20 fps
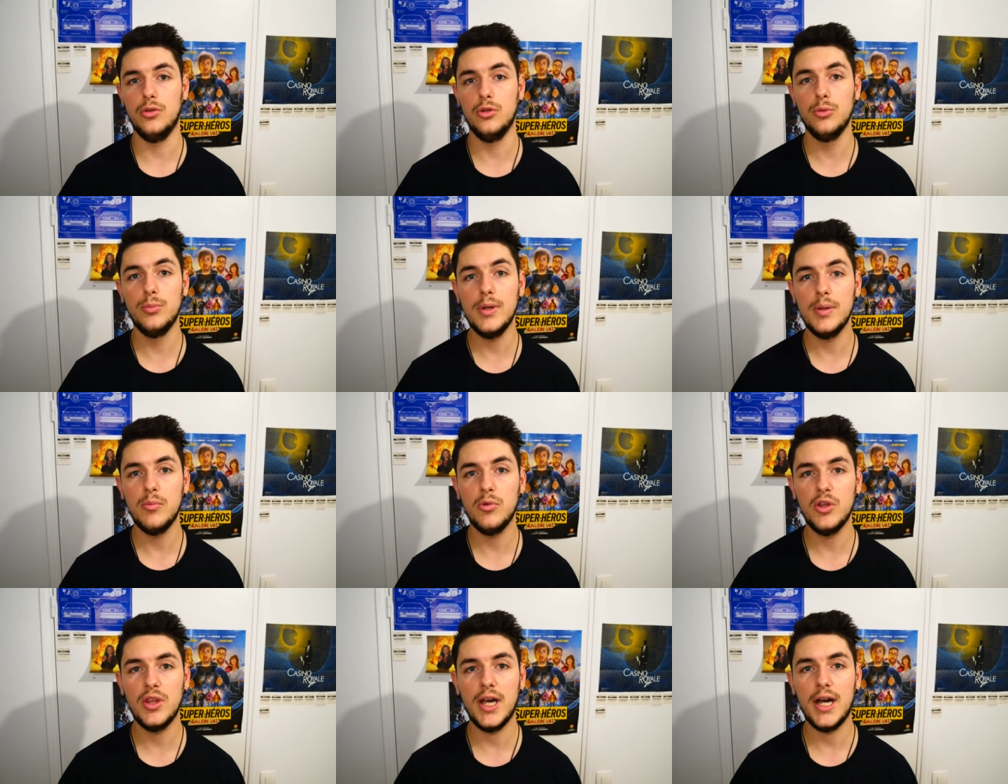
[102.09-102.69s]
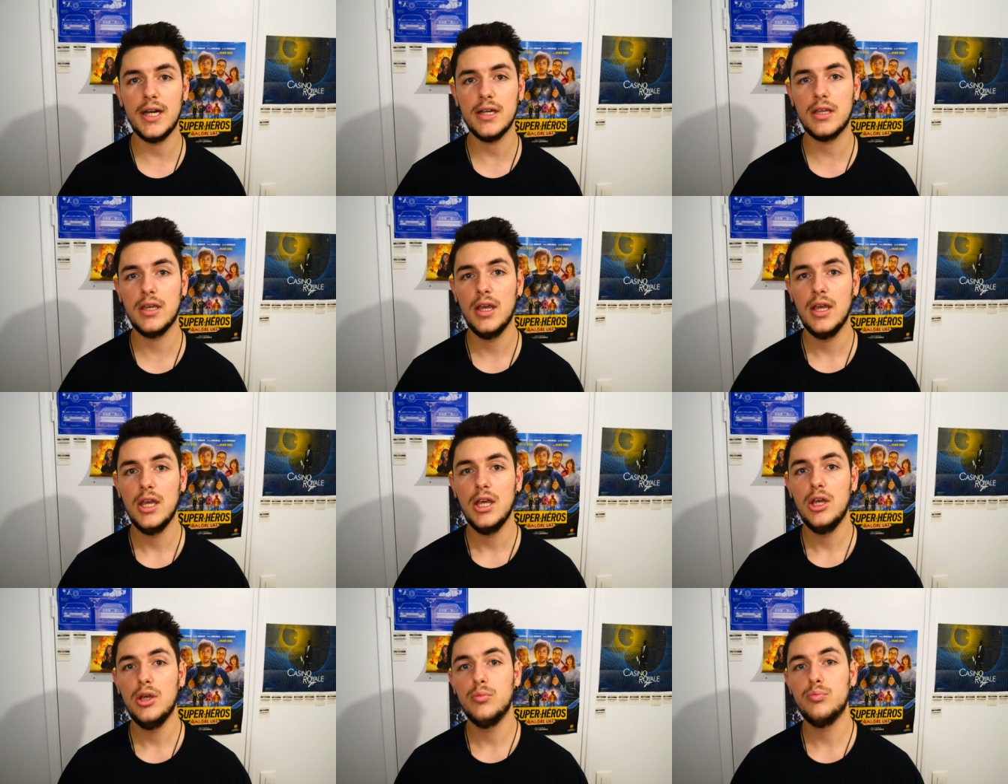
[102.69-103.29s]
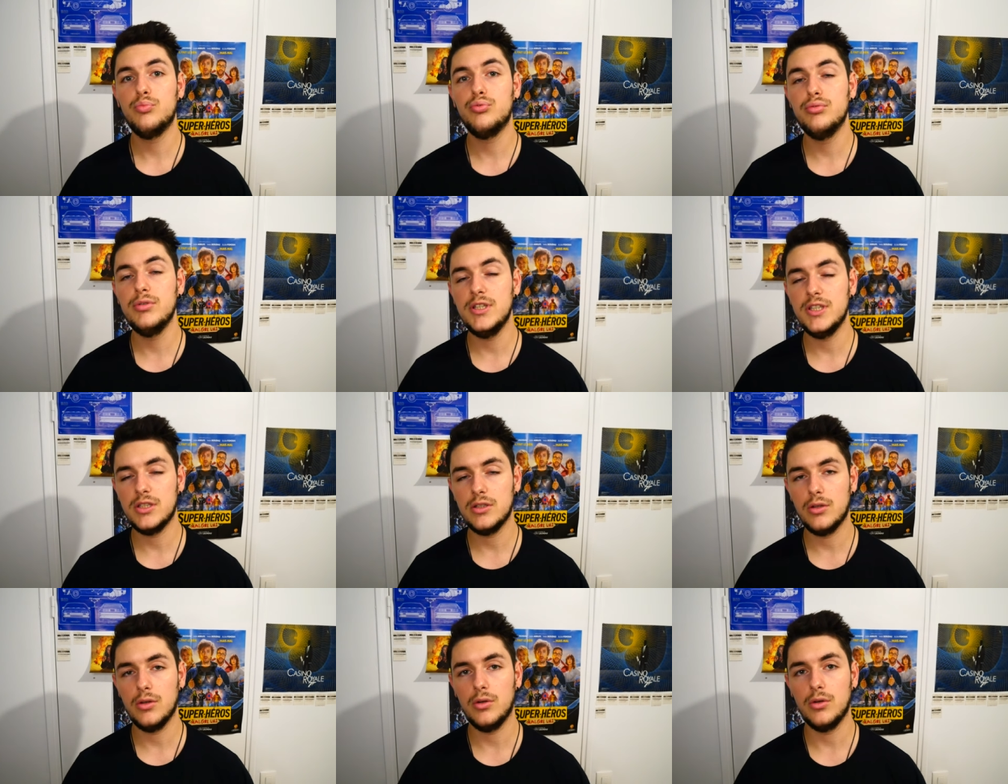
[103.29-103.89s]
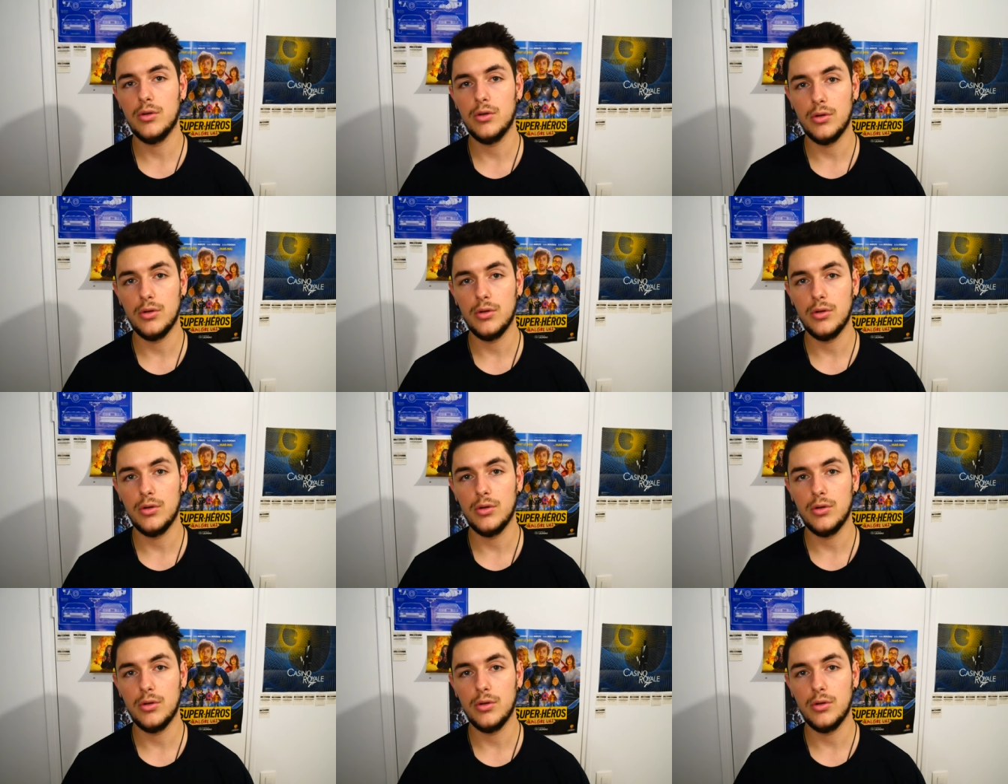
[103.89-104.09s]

nommés Monarque puisque